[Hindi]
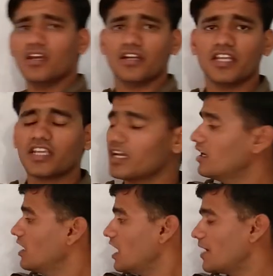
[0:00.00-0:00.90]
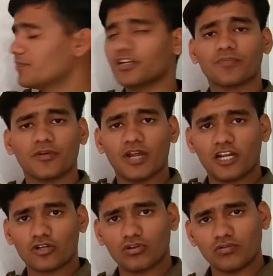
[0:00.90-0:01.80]
ठीक है आपने अपने
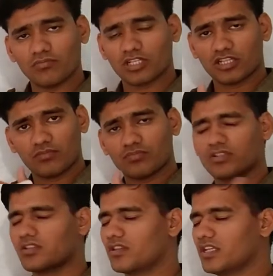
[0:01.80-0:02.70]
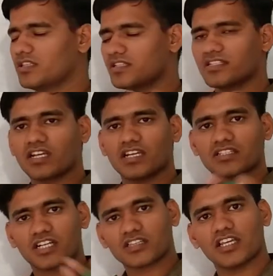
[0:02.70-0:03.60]
बेल्ट को मतलब नींद से जगे
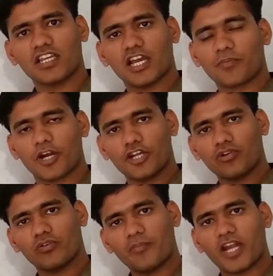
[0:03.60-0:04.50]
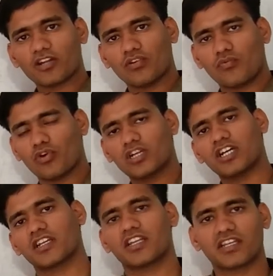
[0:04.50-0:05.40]
जगते ही आप खड़े हुए बेड को फोल्ड
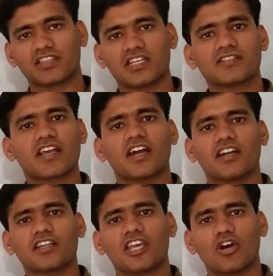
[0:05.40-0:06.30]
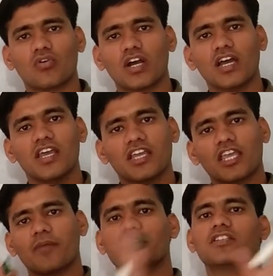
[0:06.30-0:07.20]
करके रख दिया इसके कारण क्या होगा
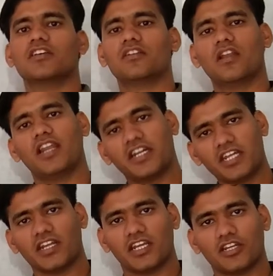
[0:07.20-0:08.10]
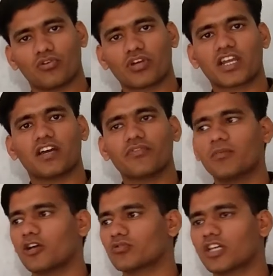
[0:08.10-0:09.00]
कि आप ऐसे लेटे नहीं रहोगे काफ़ी
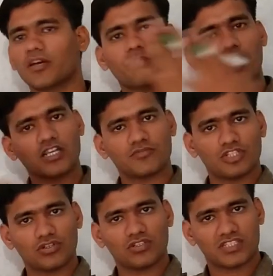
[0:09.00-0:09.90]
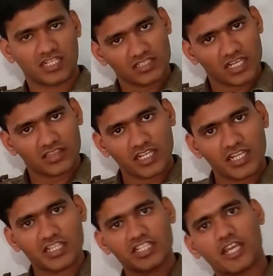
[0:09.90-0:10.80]
बार होता है हम पाँच बजे जग जाते हैं
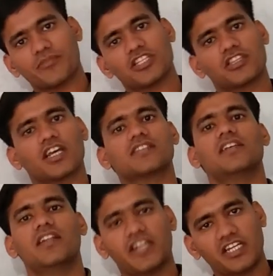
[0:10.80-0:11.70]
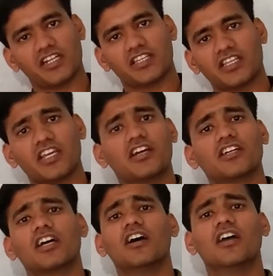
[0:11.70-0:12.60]
लेकिन छः बजे तक ऐसे ही लेटे रहते हैं एक
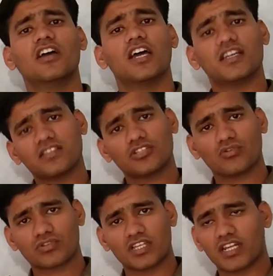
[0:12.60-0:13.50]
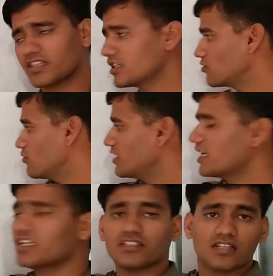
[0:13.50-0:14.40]
घंटा ऐसे ही सोचते रहते हैं तो
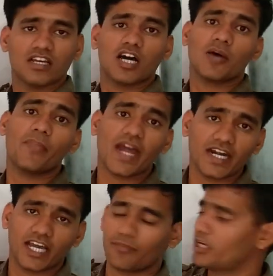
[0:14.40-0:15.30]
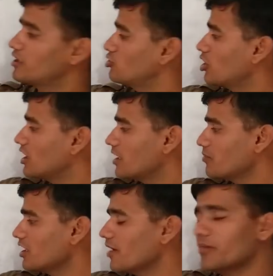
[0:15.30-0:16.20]
दैट इज़ अ बैड हैबिट तो अगर
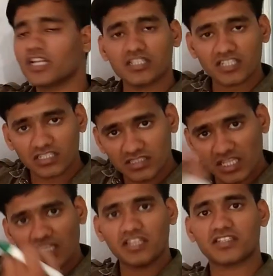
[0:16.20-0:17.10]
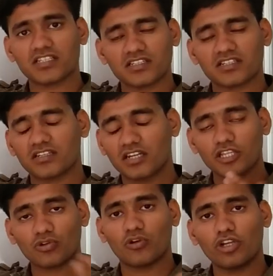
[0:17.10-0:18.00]
आपकी हैबिट है जगते ही जस्ट
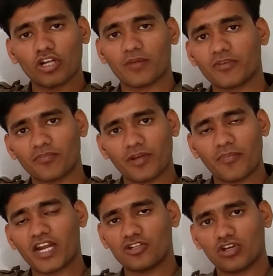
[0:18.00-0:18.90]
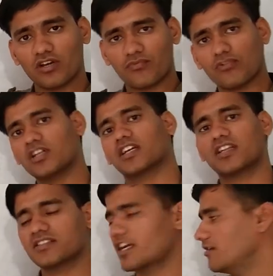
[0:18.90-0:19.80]
नींद खुली और आपने अपना बेड जो है फोल्ड
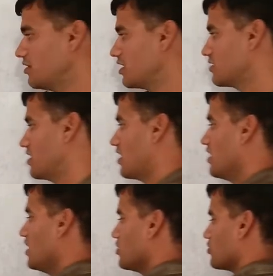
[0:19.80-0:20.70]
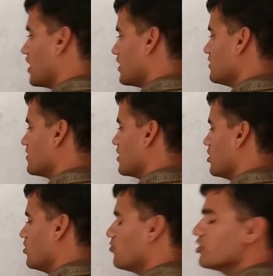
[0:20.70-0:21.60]
करके साइड में रख दिया दैट इज़
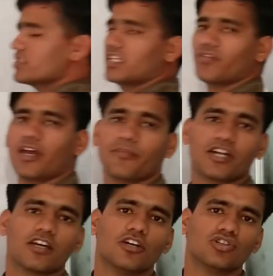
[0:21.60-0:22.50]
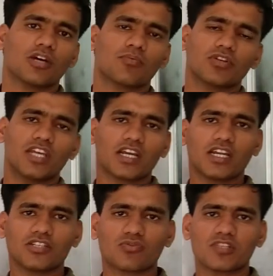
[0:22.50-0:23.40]
पॉजिटिव हैबिट तो आपको
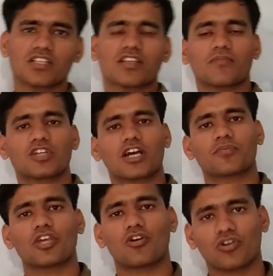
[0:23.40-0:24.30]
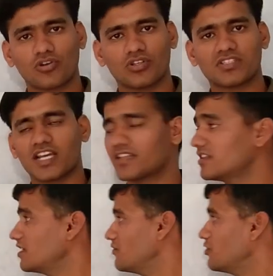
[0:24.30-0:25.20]
देखना है सुबह से शाम तक आपकी कौन कौन सी
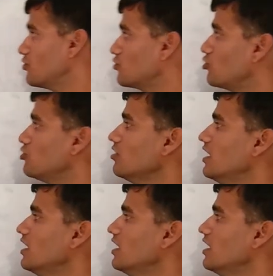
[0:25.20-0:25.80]
आदतें हैं फिर उनको